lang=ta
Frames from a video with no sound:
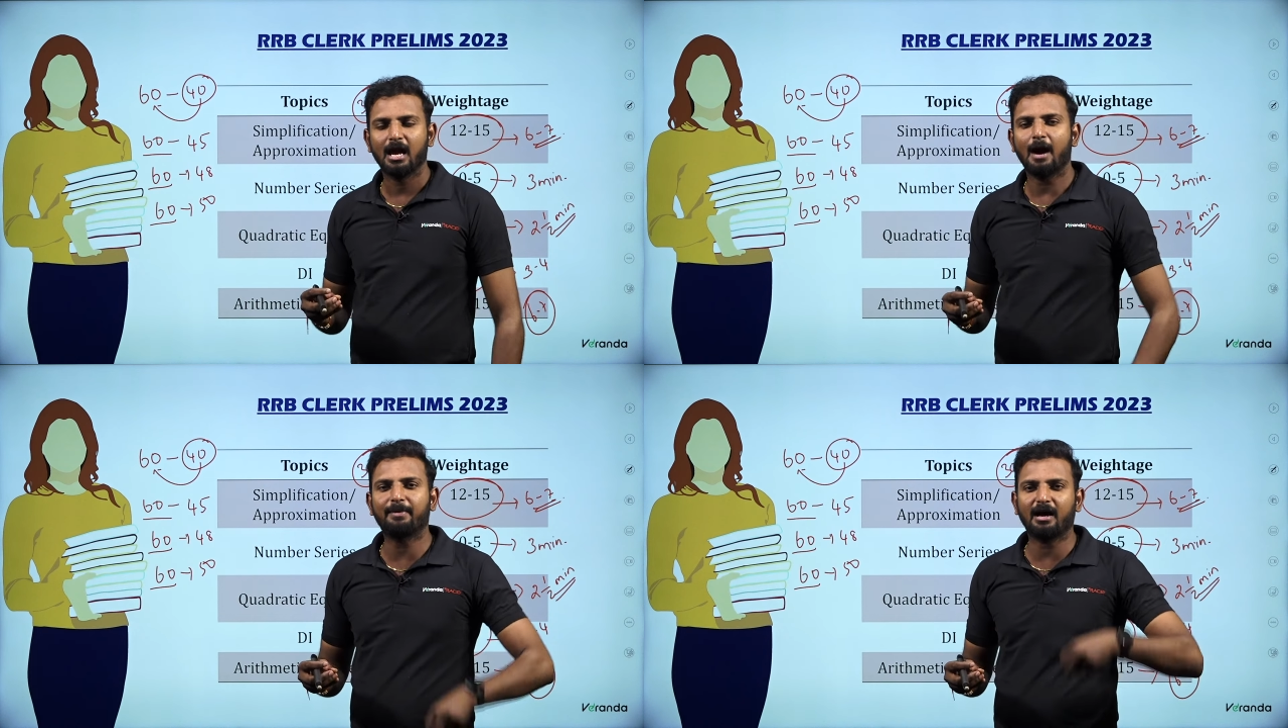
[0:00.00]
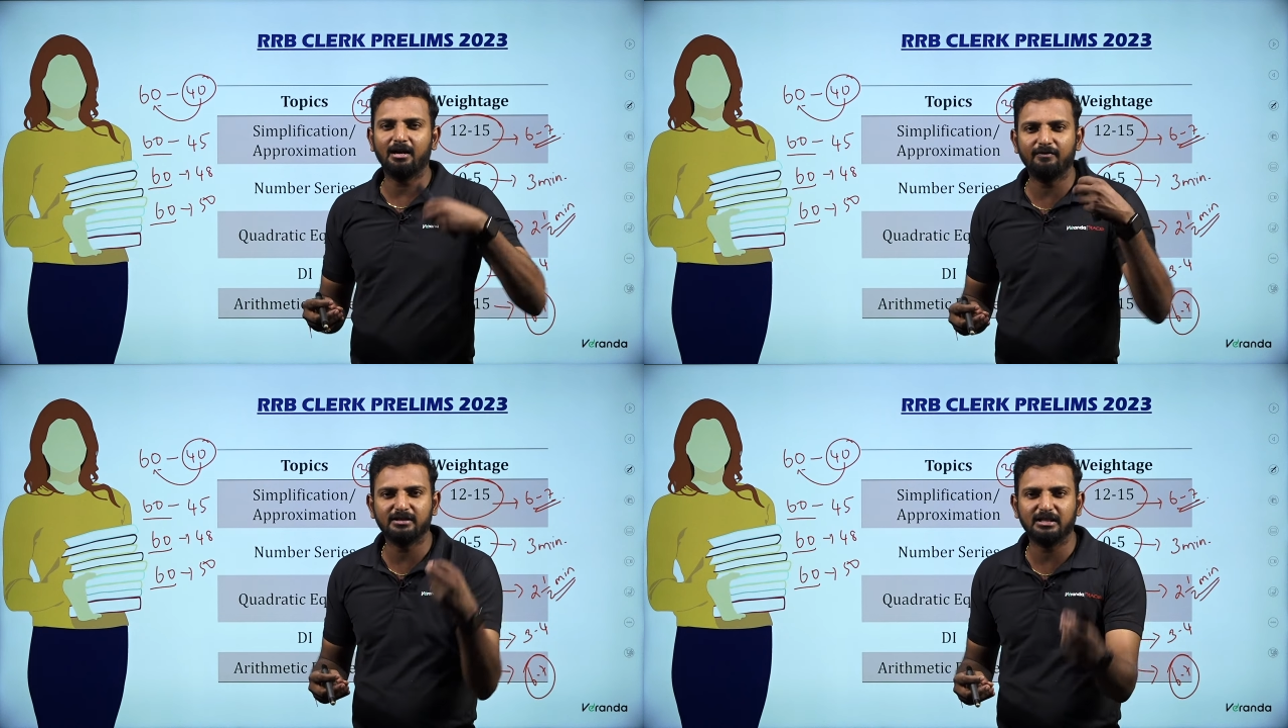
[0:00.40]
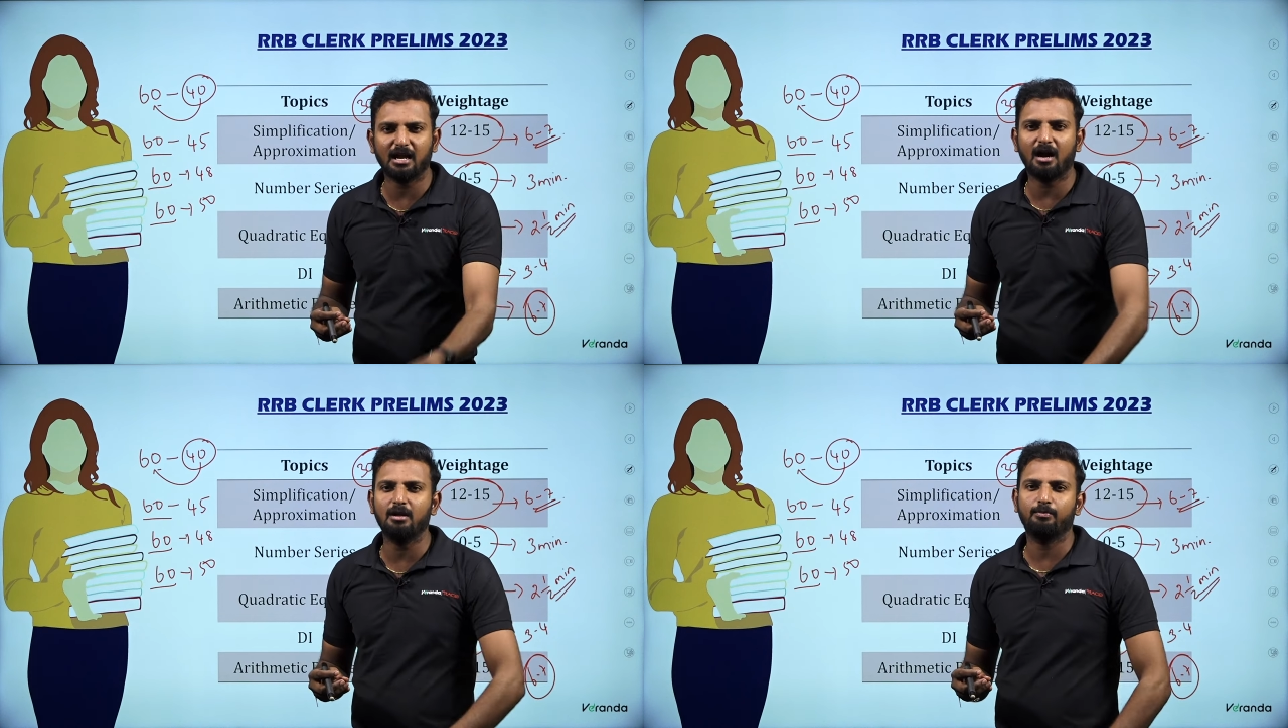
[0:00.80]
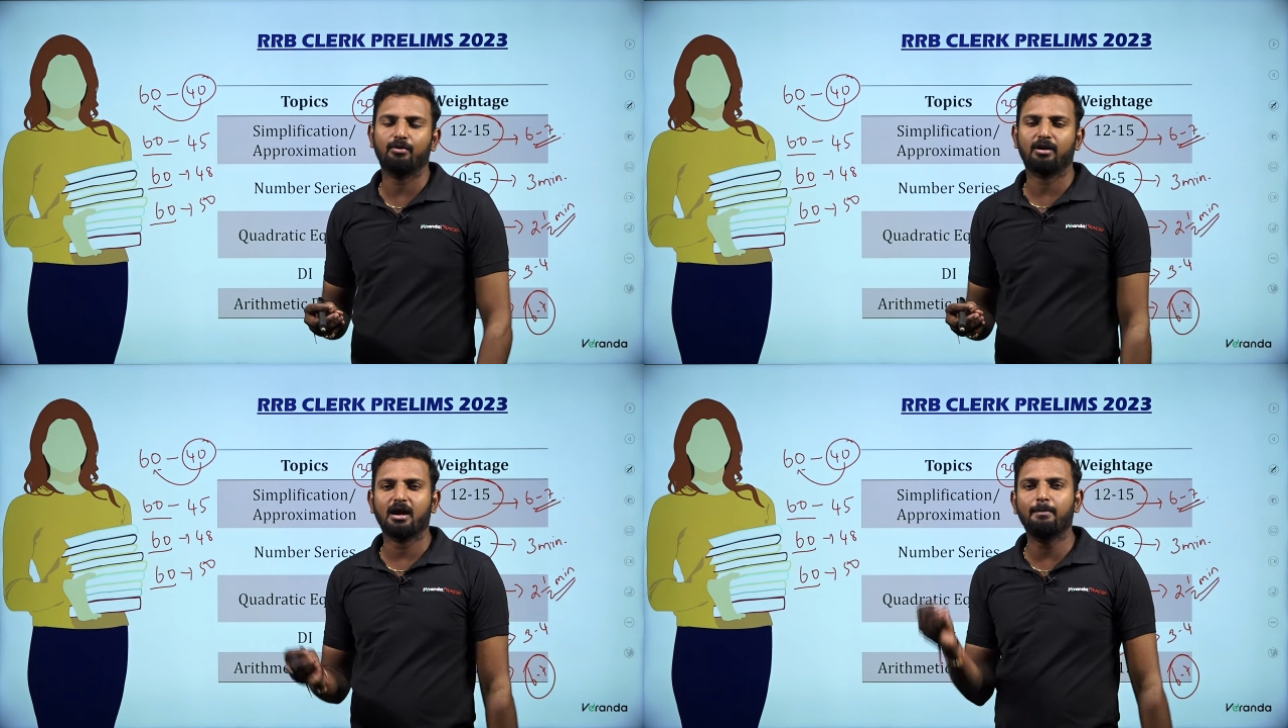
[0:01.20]
அப்புறம் அறுபத்தி நாலு
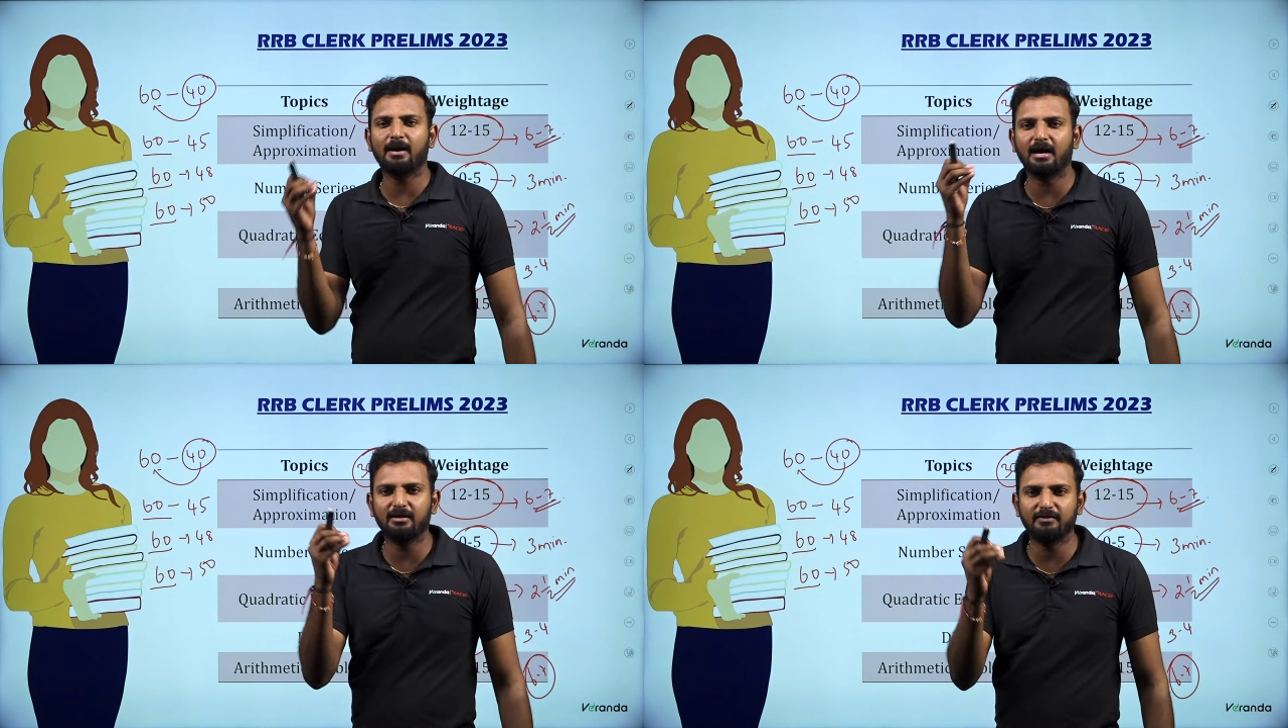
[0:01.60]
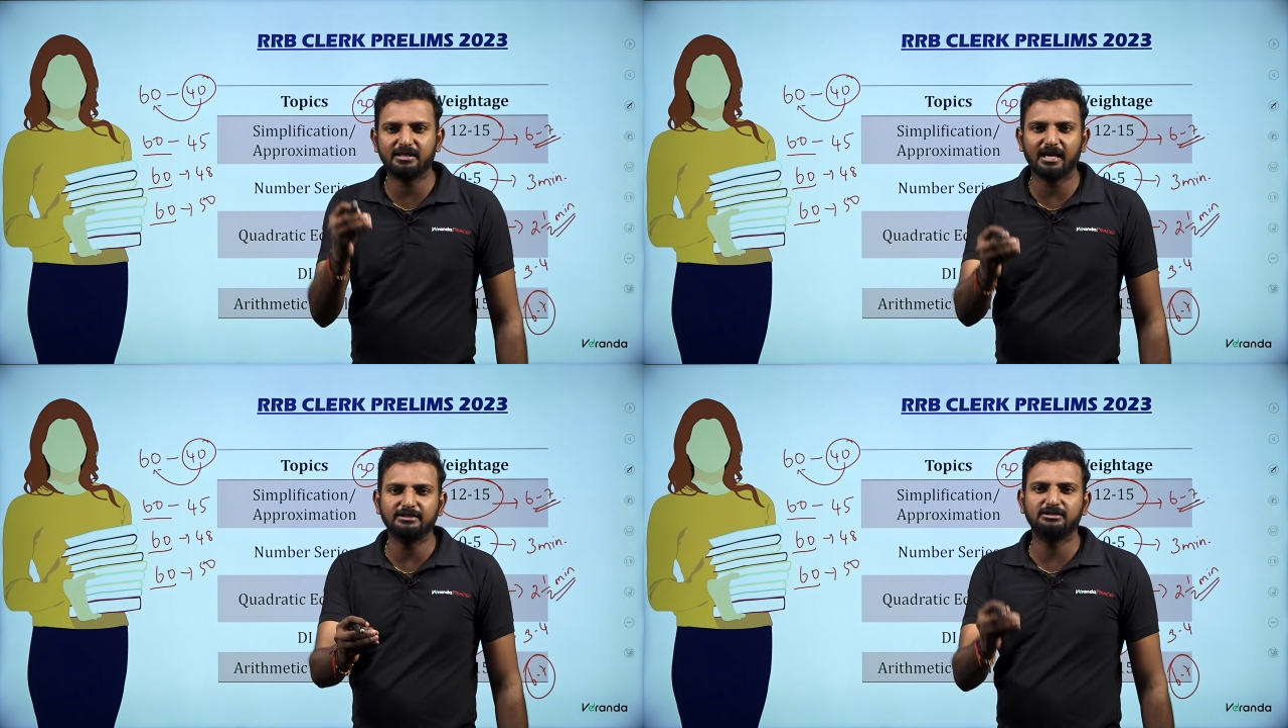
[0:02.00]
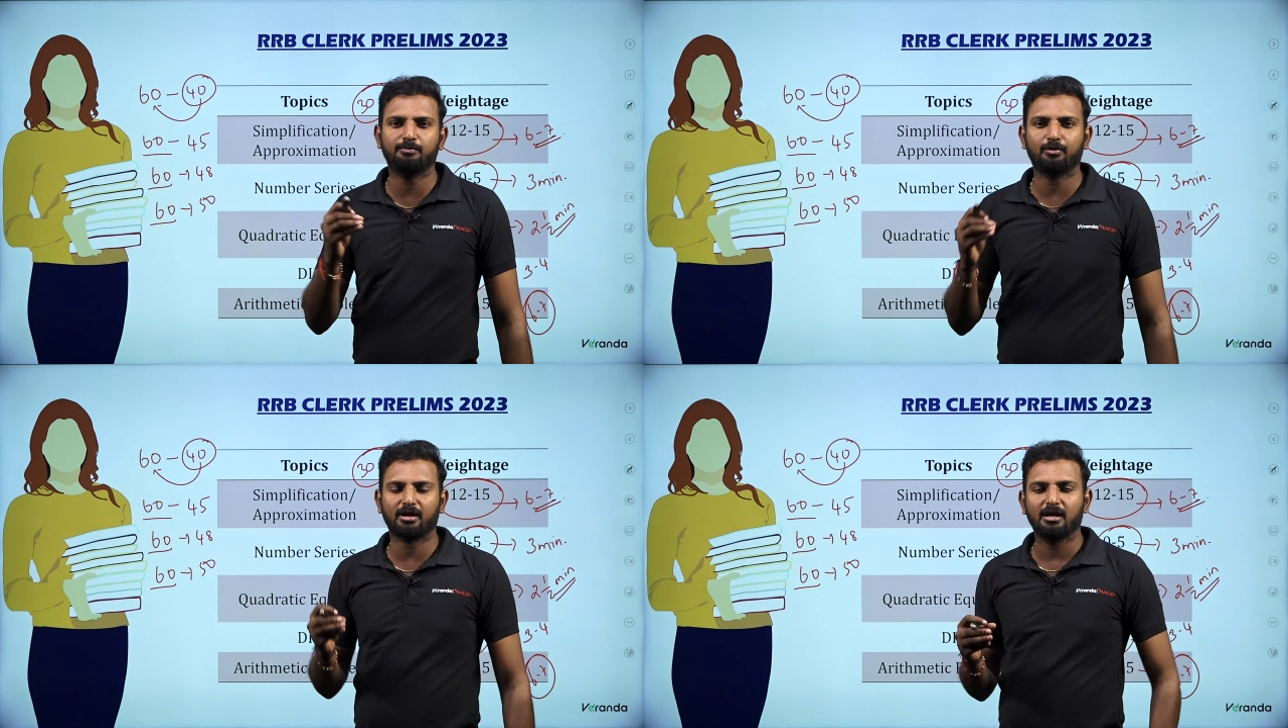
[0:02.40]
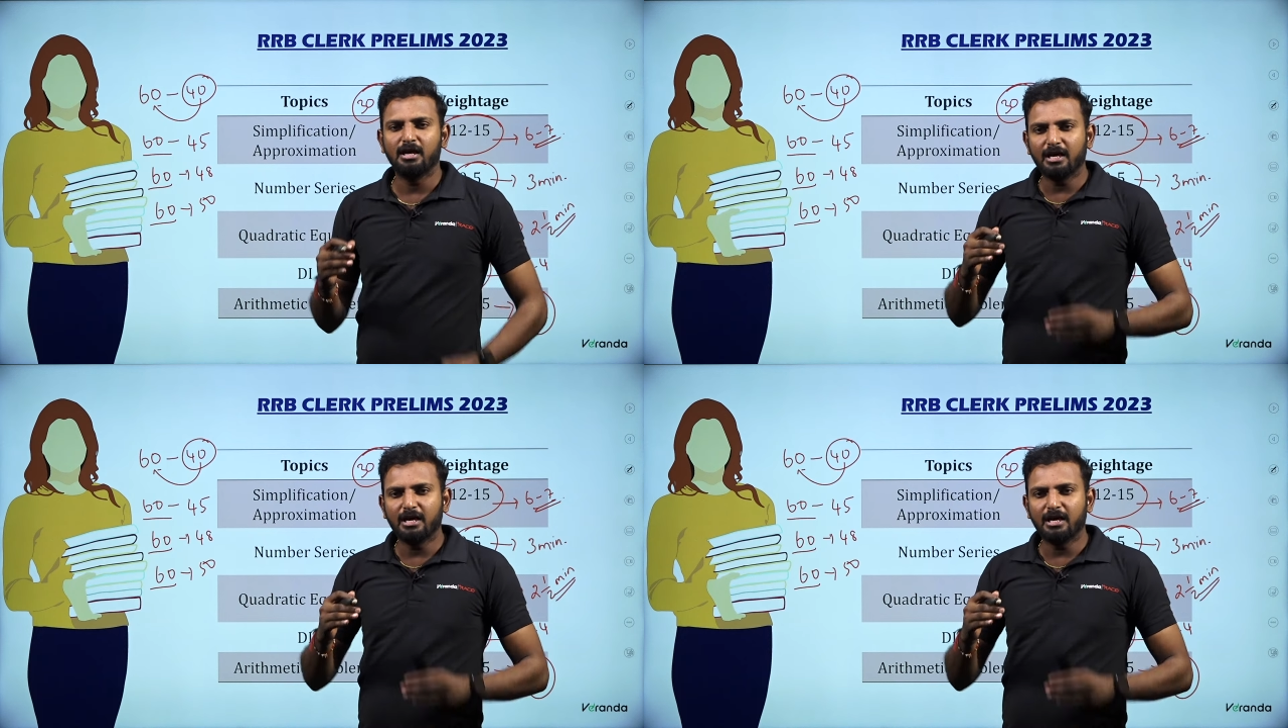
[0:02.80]
போடுறேன் அப்போ அறுபத்தி அஞ்சு போடுறேன்